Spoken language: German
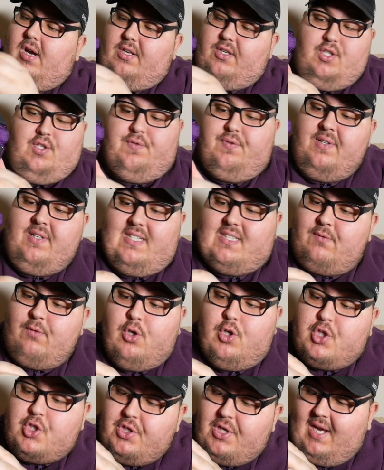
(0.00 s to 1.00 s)
ich finde das
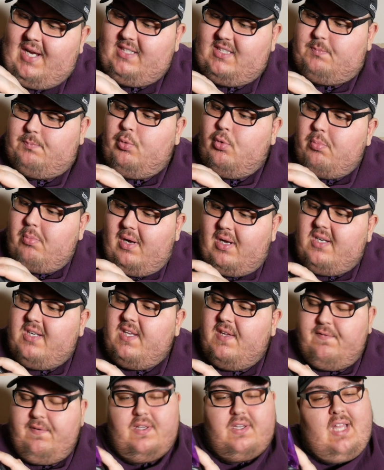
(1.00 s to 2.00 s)
wirklich nice. Puma
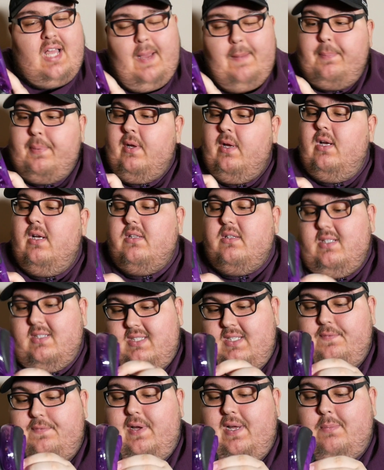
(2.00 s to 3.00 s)
liefert ab, das
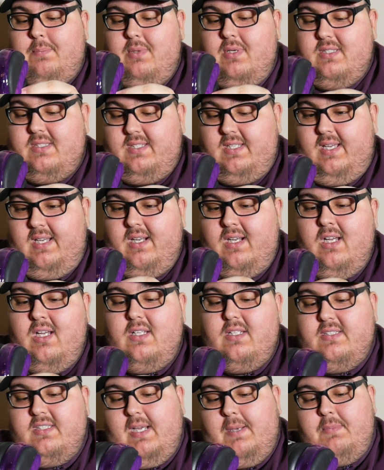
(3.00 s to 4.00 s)
gefällt mir sehr.
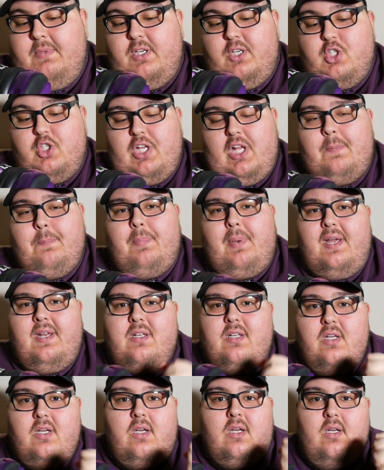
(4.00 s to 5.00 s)
Die haben ihr
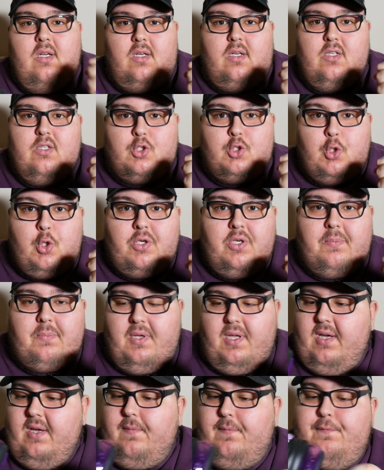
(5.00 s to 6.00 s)
Standbein äh, schön im
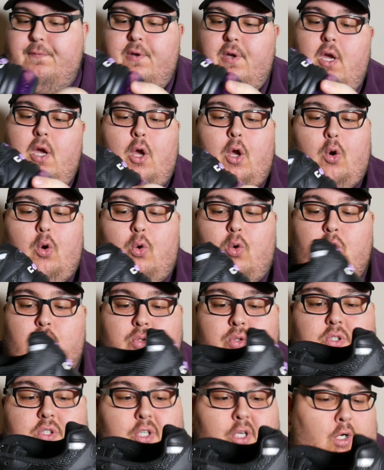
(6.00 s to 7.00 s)
Griff
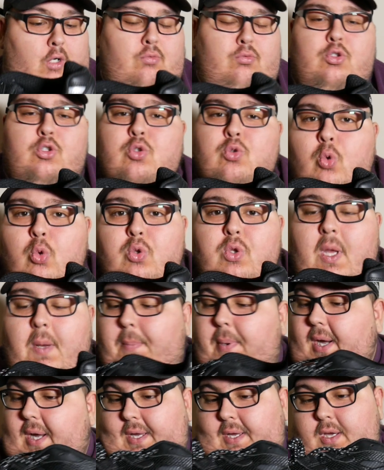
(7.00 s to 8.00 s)
und ja, die sind gut
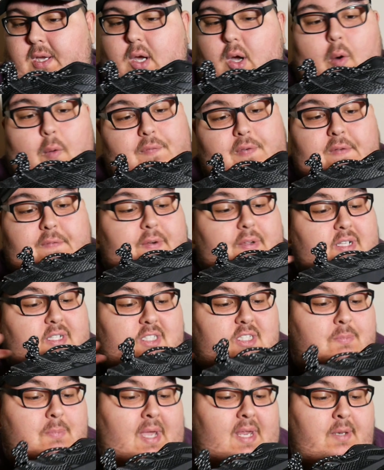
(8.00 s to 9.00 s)
dabei. Auf jeden Fall, das
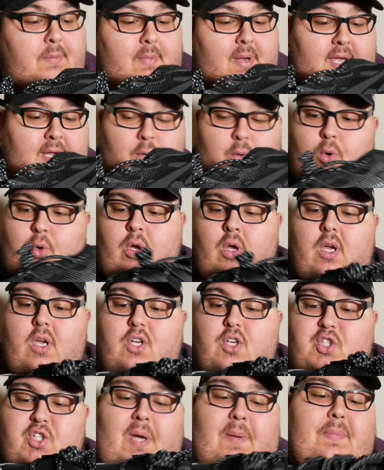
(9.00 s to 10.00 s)
ist meine Meinung.
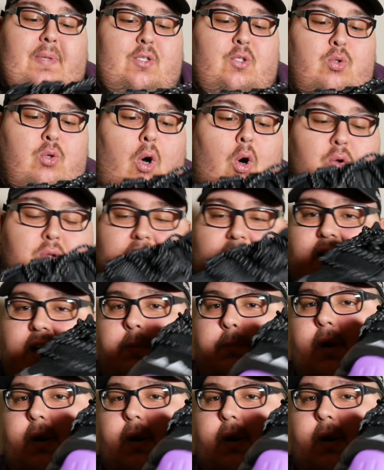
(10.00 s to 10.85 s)
Schreib dazu auch deine